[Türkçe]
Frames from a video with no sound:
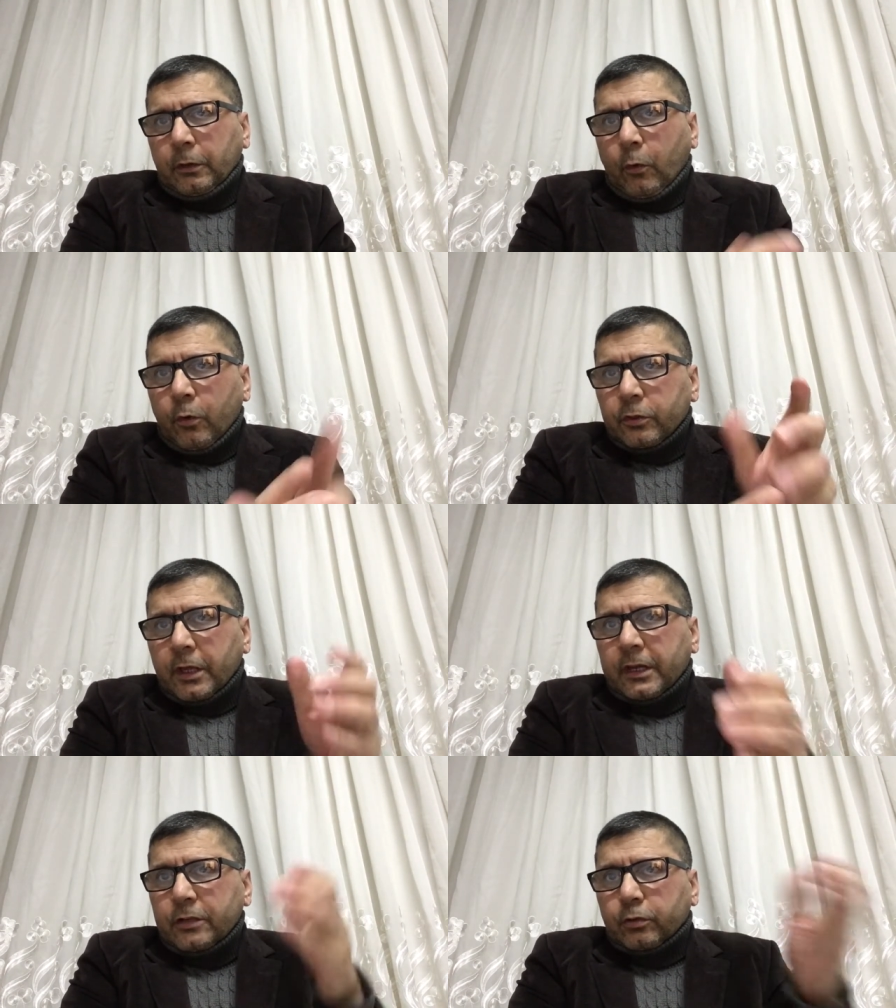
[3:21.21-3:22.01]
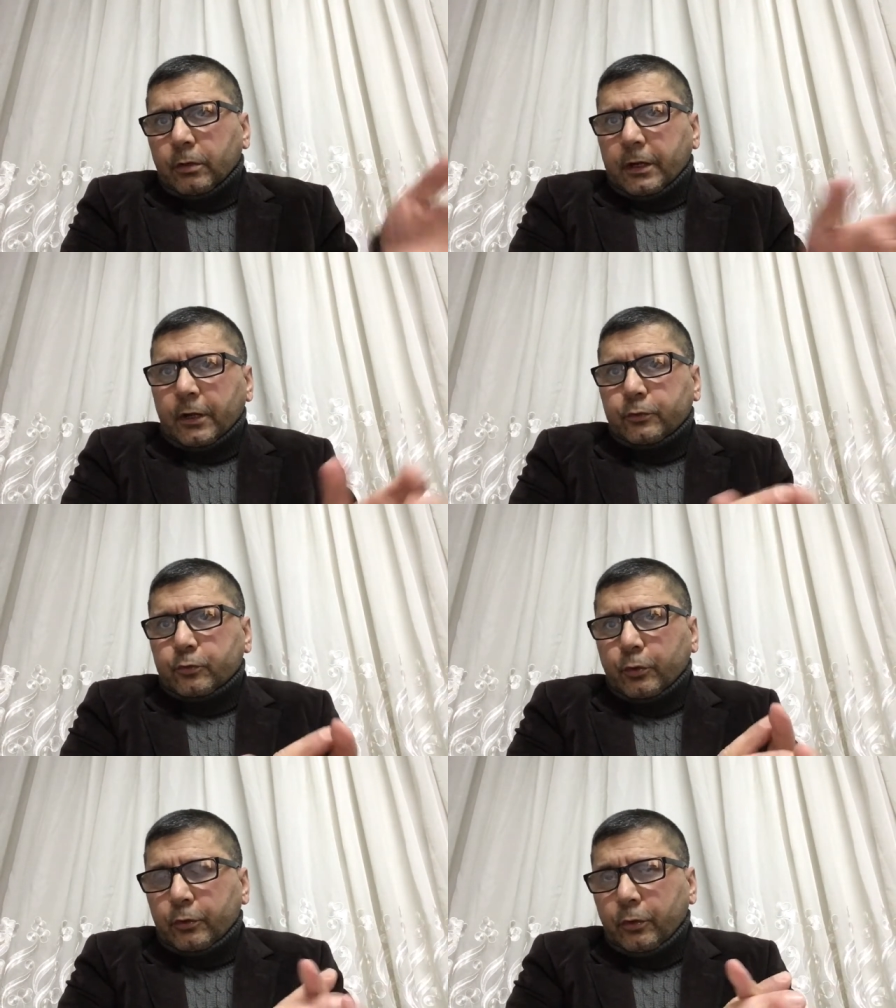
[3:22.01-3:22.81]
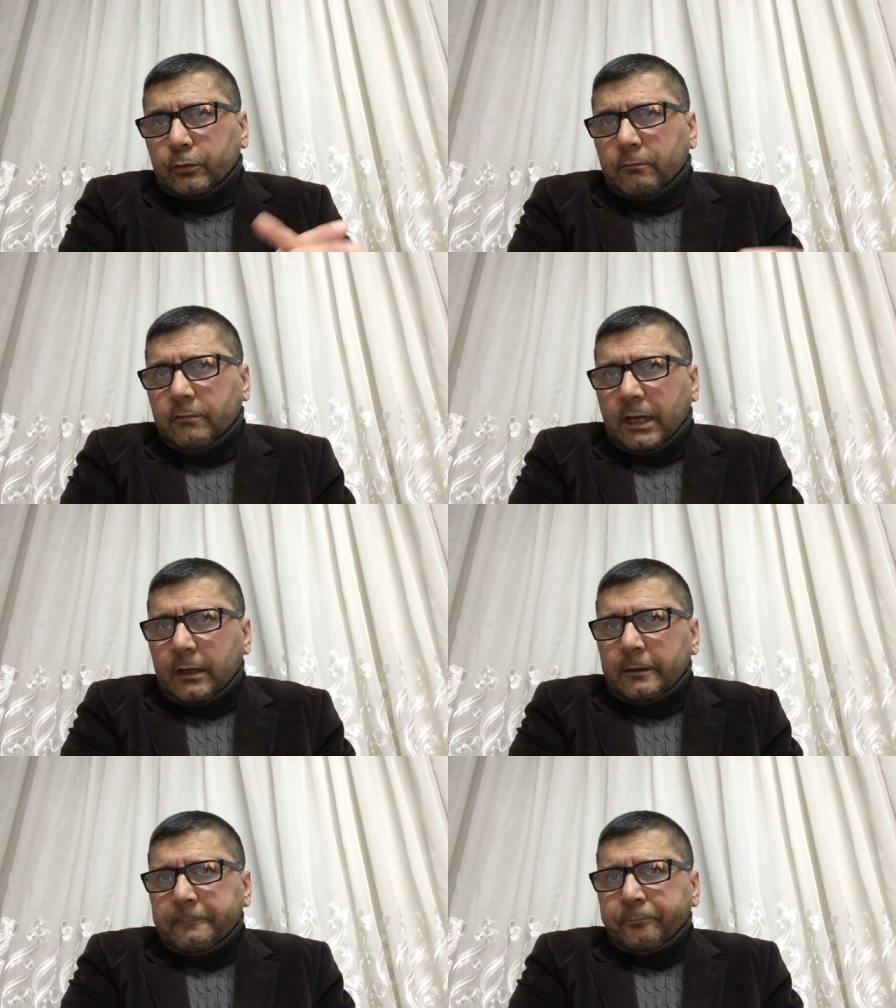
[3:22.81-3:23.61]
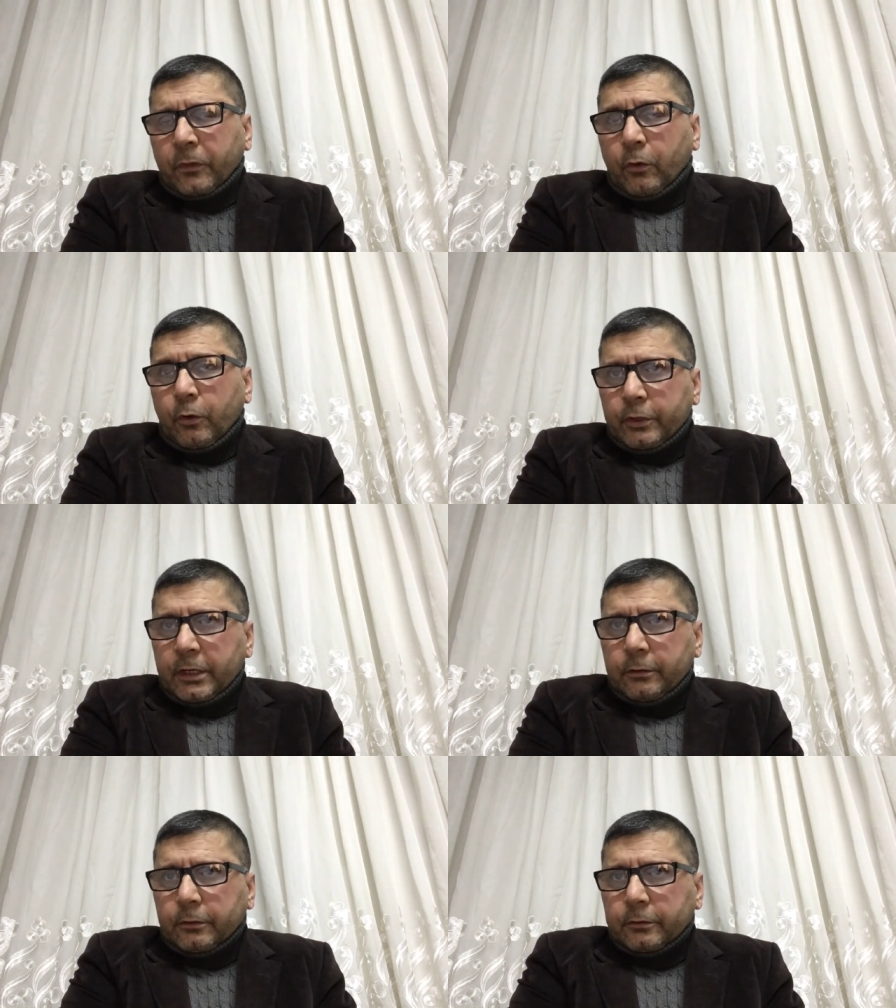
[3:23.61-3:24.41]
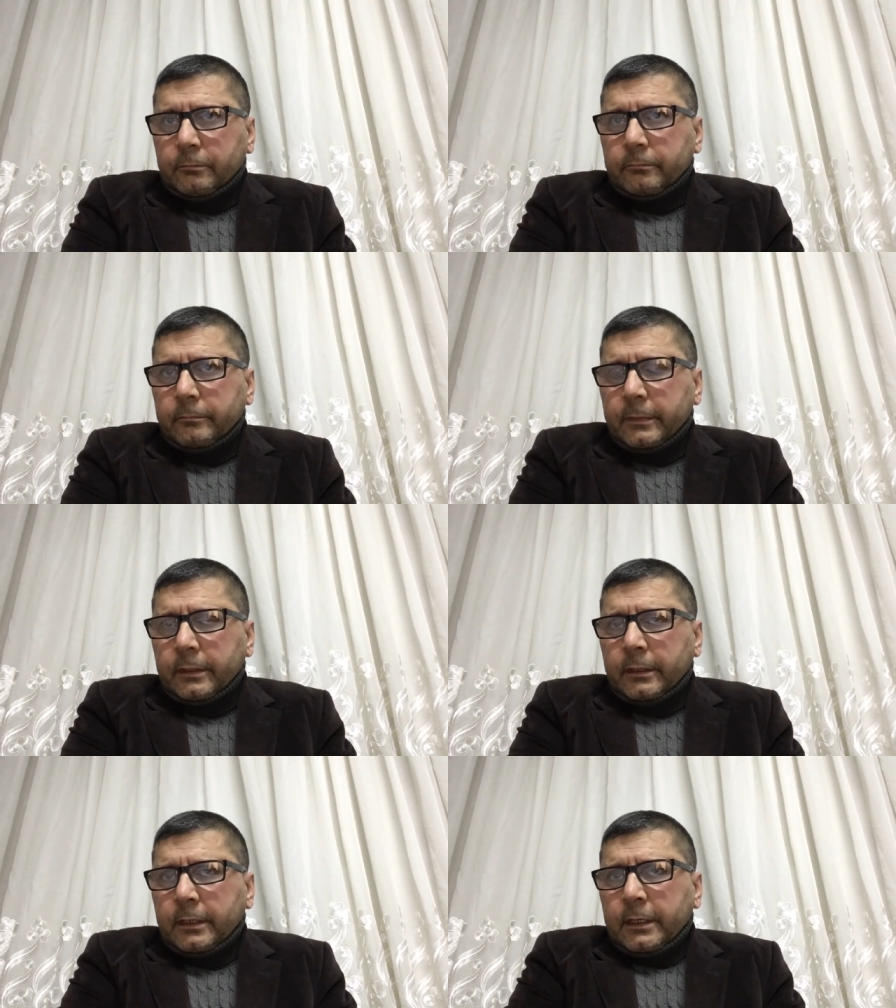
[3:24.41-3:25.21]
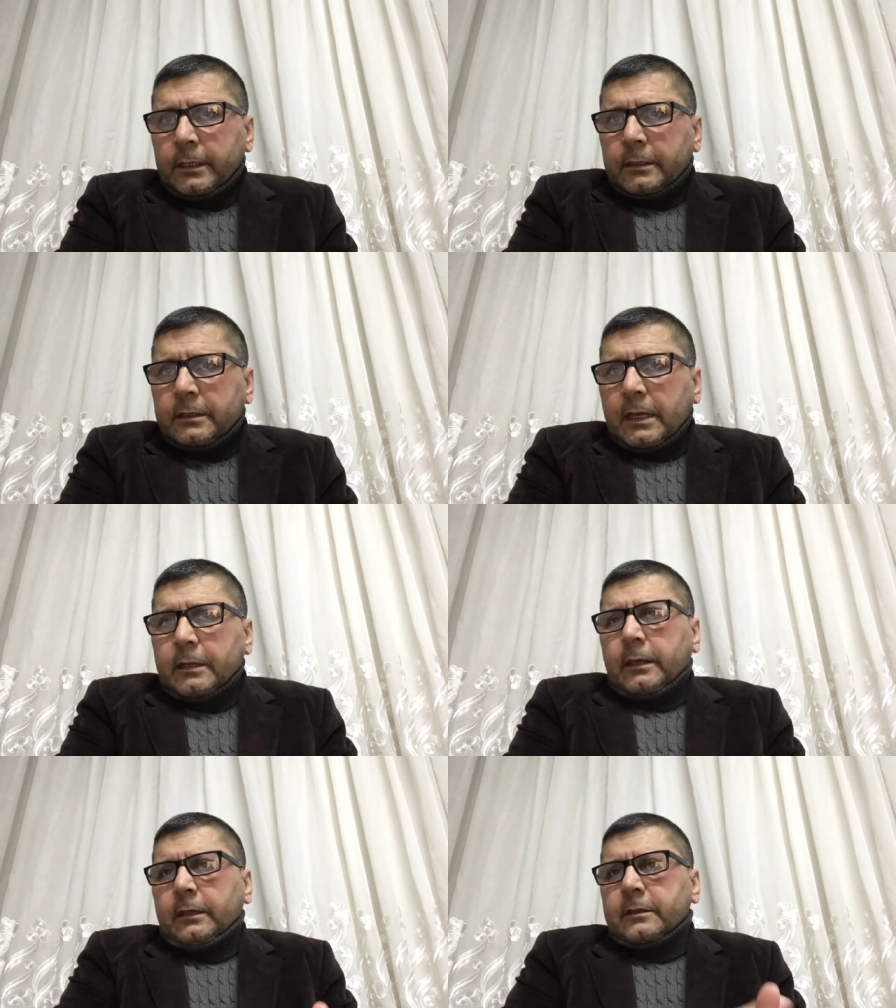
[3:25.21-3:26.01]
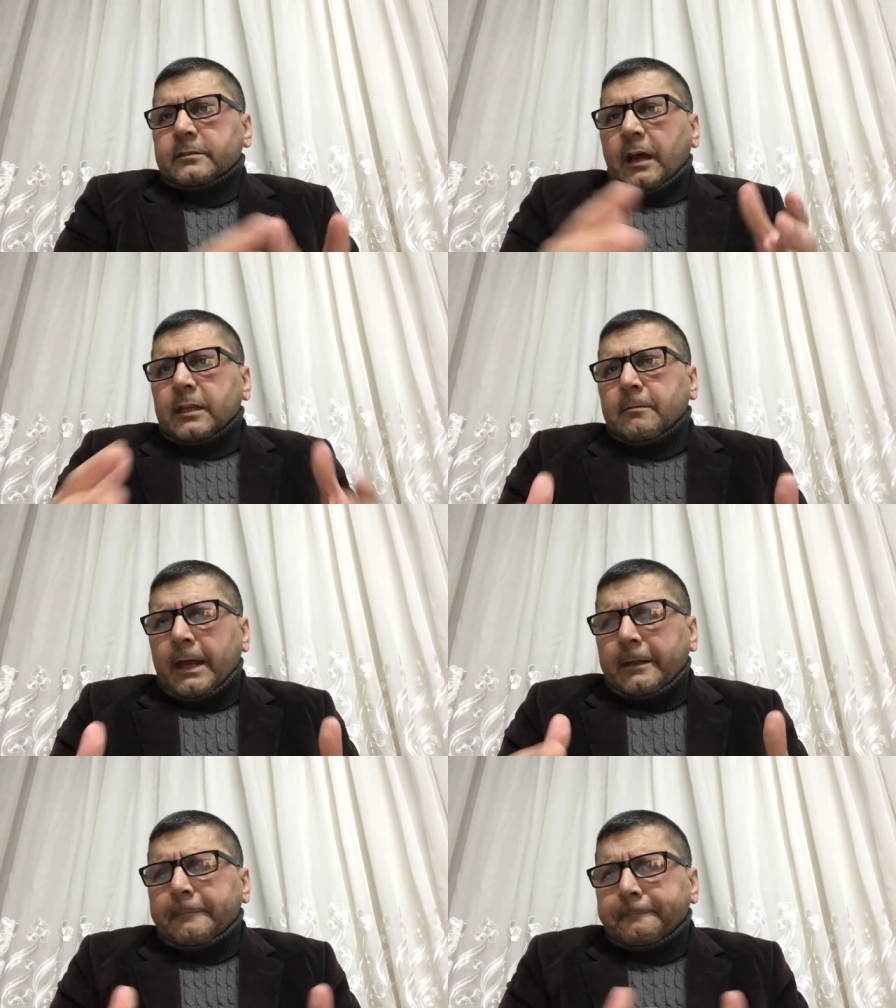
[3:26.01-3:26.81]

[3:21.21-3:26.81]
onda net olarak görüyordum ve öğreniyordum. E, e, Sadi Bey